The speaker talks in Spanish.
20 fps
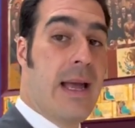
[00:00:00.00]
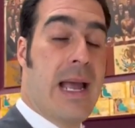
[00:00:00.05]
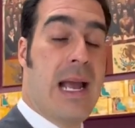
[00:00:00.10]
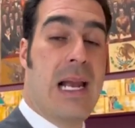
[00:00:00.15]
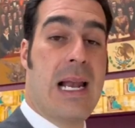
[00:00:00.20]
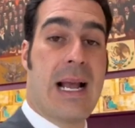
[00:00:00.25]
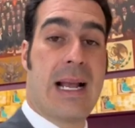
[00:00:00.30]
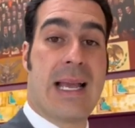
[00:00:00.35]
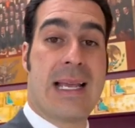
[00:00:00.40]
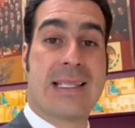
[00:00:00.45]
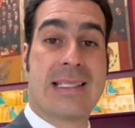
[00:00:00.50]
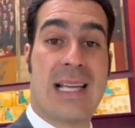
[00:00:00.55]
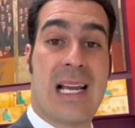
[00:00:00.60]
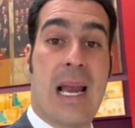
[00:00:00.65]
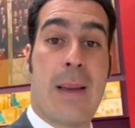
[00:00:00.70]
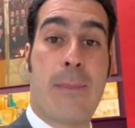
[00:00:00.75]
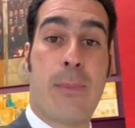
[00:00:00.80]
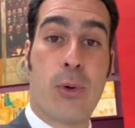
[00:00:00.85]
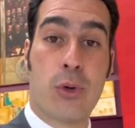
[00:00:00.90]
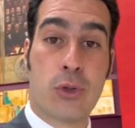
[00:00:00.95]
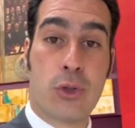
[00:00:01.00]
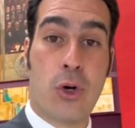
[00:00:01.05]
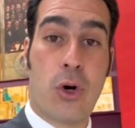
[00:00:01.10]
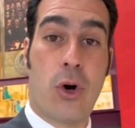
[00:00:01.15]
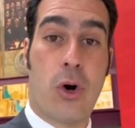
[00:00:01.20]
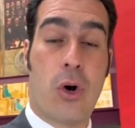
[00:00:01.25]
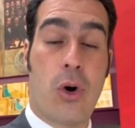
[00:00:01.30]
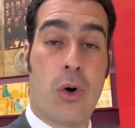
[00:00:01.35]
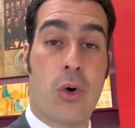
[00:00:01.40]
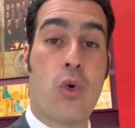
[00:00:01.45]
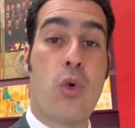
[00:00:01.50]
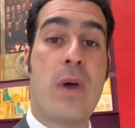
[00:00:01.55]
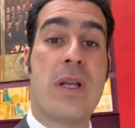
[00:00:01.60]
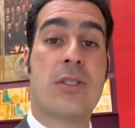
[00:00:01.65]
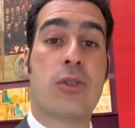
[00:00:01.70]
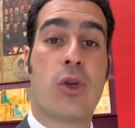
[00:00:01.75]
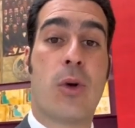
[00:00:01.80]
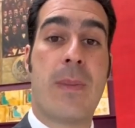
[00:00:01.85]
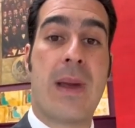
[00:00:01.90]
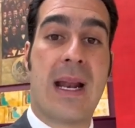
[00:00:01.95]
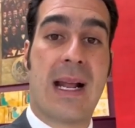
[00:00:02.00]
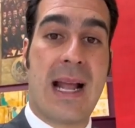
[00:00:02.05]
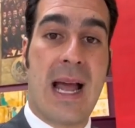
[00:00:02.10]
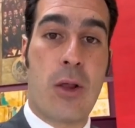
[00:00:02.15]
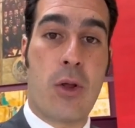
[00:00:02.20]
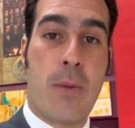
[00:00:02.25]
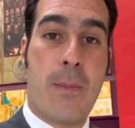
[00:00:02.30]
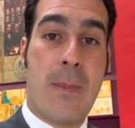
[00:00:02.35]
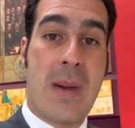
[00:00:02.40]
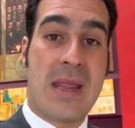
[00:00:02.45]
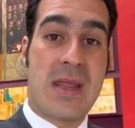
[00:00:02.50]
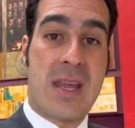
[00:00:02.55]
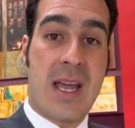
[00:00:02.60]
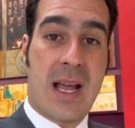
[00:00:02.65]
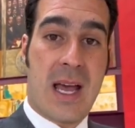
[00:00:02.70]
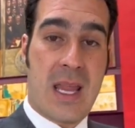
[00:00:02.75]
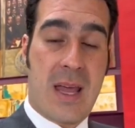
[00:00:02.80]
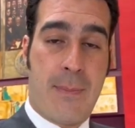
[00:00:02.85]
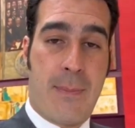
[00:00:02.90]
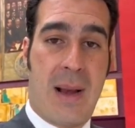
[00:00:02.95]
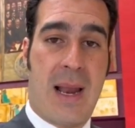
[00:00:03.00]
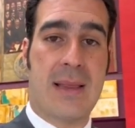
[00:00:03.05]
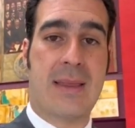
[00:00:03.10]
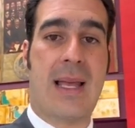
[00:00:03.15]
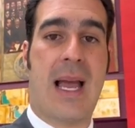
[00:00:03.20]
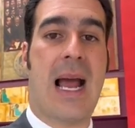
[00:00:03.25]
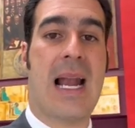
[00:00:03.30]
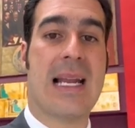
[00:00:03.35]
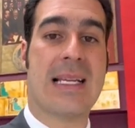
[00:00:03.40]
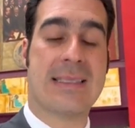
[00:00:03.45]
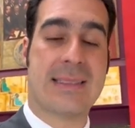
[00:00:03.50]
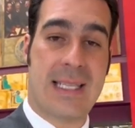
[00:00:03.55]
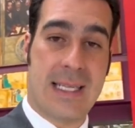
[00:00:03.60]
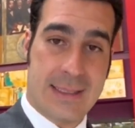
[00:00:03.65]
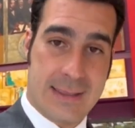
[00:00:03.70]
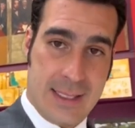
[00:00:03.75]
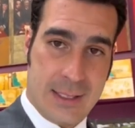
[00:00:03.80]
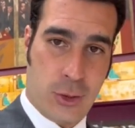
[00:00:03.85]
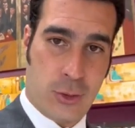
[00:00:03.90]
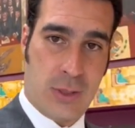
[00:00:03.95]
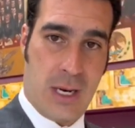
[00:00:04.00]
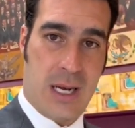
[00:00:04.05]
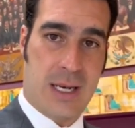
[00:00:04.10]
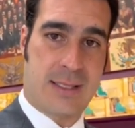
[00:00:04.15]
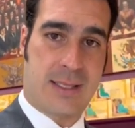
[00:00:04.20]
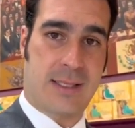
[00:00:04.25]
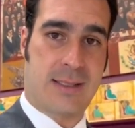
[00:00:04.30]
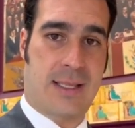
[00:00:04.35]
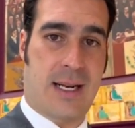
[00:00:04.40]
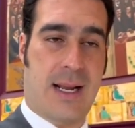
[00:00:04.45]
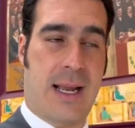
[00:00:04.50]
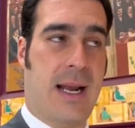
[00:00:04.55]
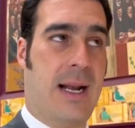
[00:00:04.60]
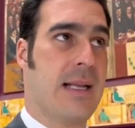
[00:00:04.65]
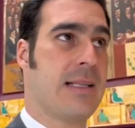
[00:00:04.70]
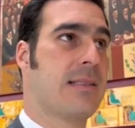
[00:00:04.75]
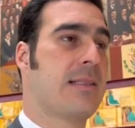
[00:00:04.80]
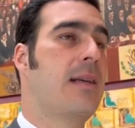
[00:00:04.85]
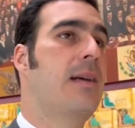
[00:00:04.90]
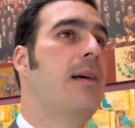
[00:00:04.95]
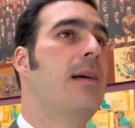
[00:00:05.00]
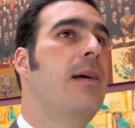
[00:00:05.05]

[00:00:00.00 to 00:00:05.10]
en la que se le puso nuestro mercado en bandeja de plata a las transnacionales extranjeras.